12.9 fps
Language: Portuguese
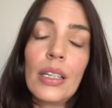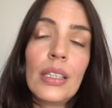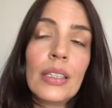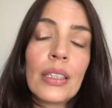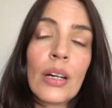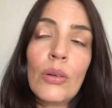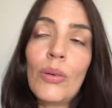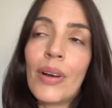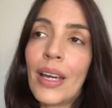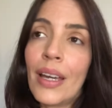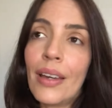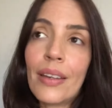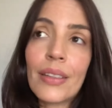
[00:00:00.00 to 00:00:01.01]
E não
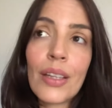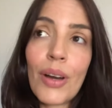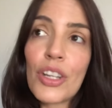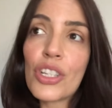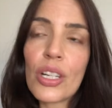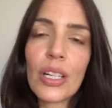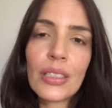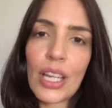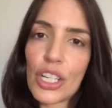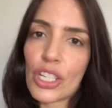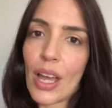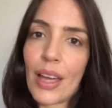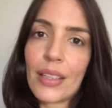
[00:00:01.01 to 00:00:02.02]
é, não adianta
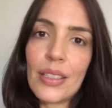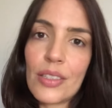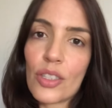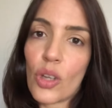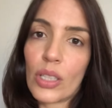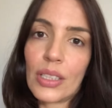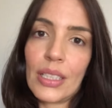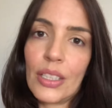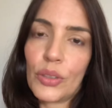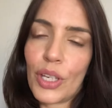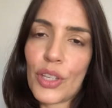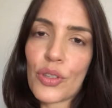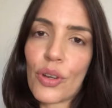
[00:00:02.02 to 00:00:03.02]
achar que só talento
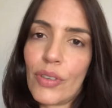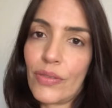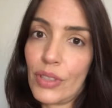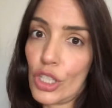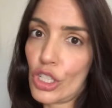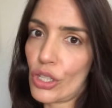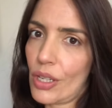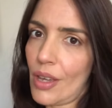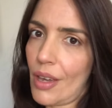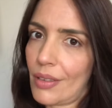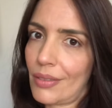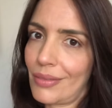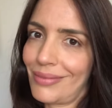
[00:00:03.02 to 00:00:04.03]
resolve a vida de
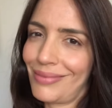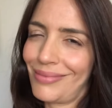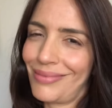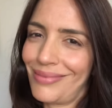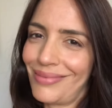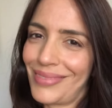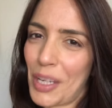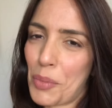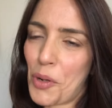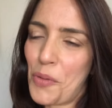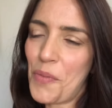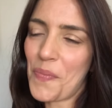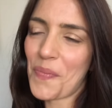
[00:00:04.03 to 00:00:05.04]
ninguém tá
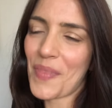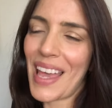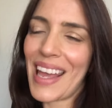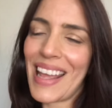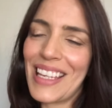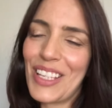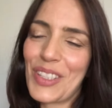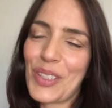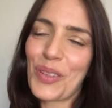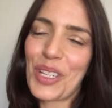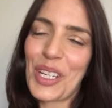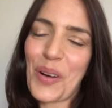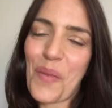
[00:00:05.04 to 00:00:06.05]
bom? Era isso que eu
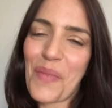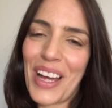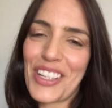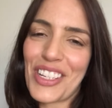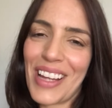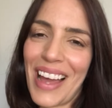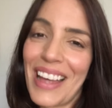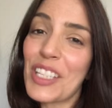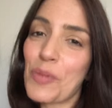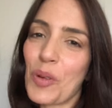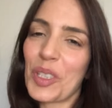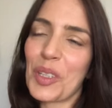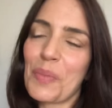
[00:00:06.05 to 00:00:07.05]
queria compartilhar
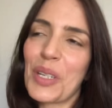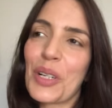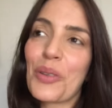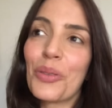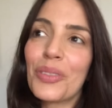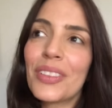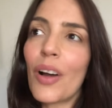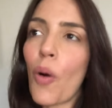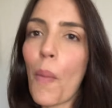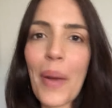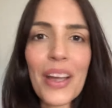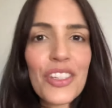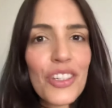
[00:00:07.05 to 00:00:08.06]
respondendo a pergunta.
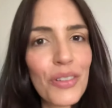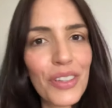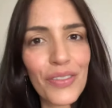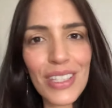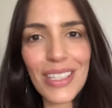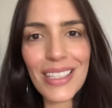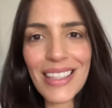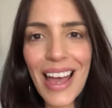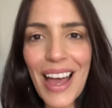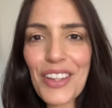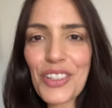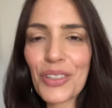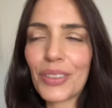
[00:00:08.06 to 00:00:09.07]
Compartilhe o que vocês
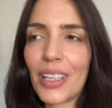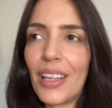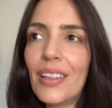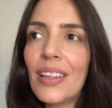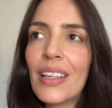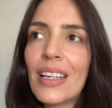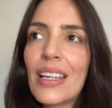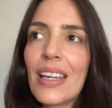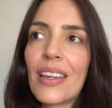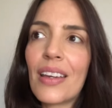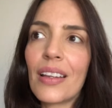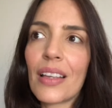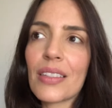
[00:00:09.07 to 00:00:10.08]
acham, né?
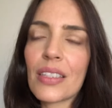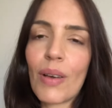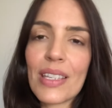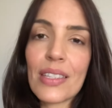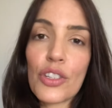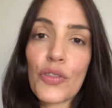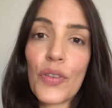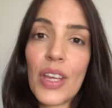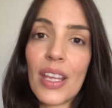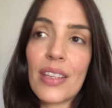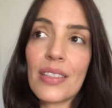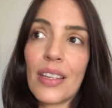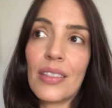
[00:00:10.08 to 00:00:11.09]
Em relação a essa
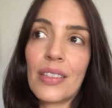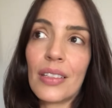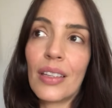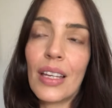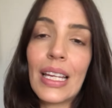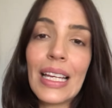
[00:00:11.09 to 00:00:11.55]
diferença entre